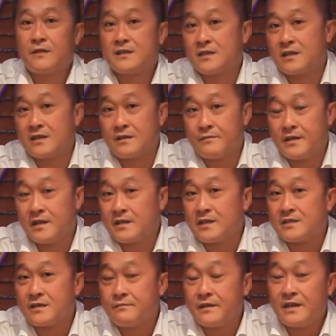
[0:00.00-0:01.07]
masa kita bayarnya
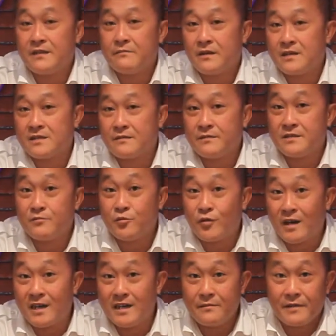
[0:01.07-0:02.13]
sampai 5 sampai 10
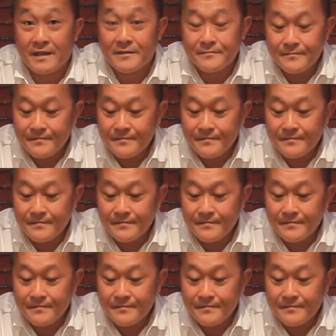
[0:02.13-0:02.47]
kali lipat.